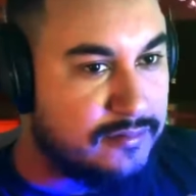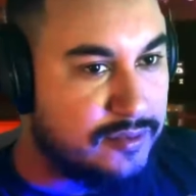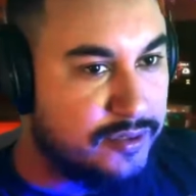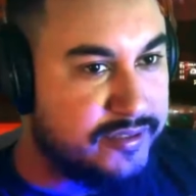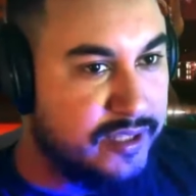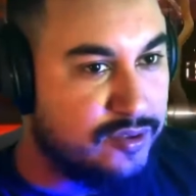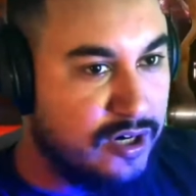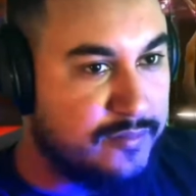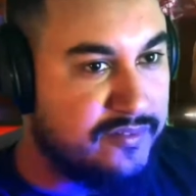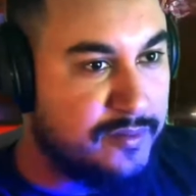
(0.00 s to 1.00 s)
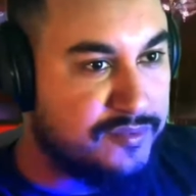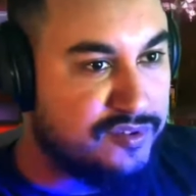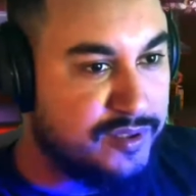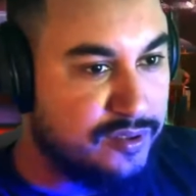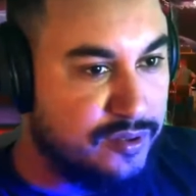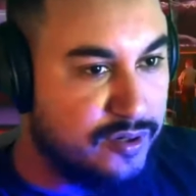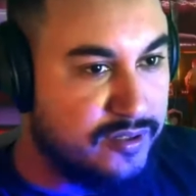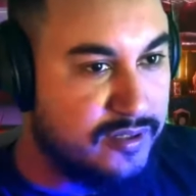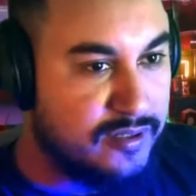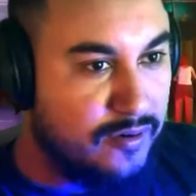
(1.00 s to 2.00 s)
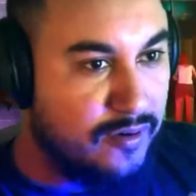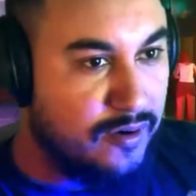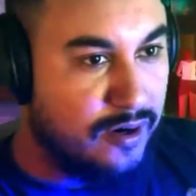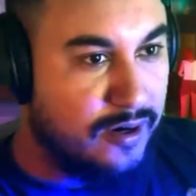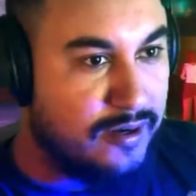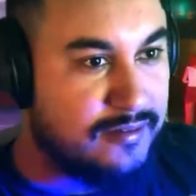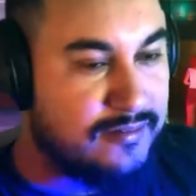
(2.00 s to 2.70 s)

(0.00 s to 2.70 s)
Um drone enorme. Vamos subir no drone. Ó, oh,